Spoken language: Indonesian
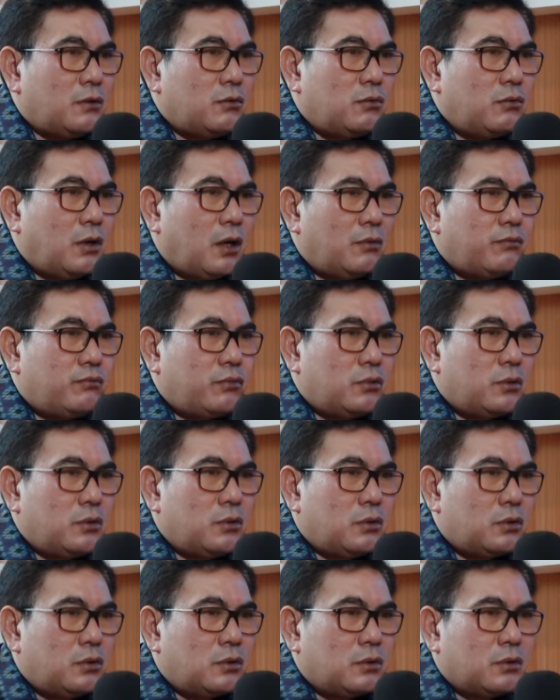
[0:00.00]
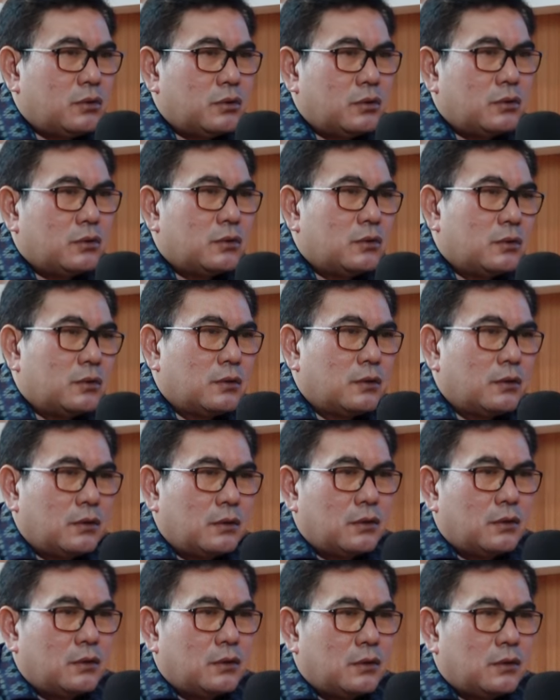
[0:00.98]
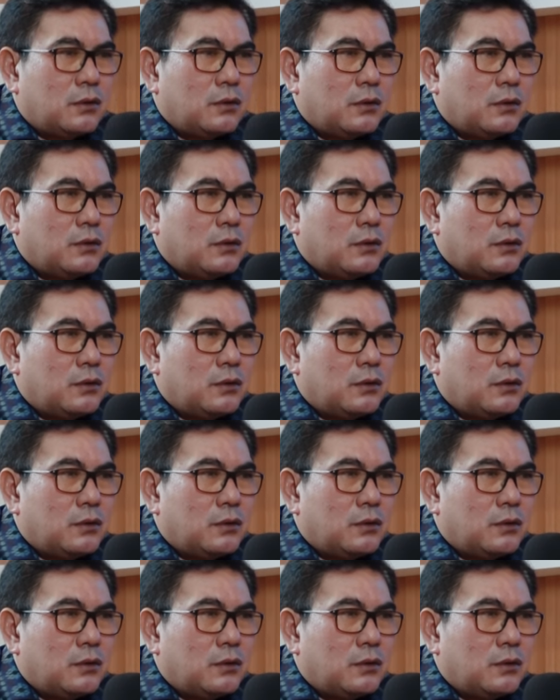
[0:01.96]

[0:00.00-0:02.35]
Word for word: 20 satu tahun.